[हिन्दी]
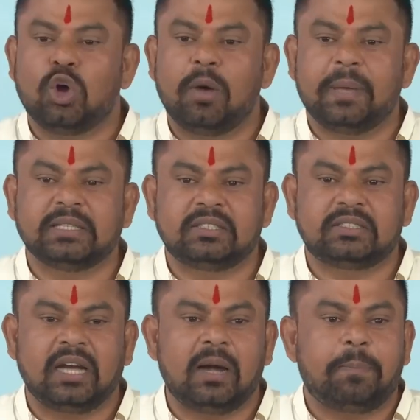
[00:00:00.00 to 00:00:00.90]
जो
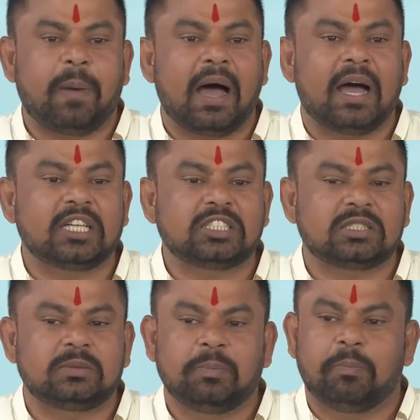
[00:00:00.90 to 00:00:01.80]
मजिस्ट्रेट पाँच
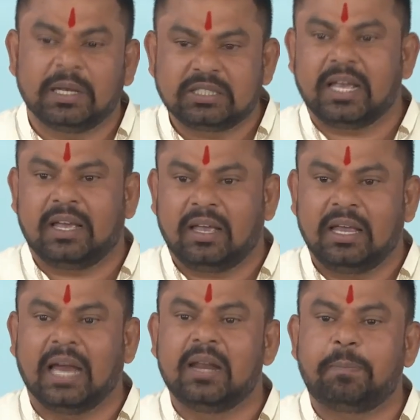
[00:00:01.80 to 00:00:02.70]
बजे यानी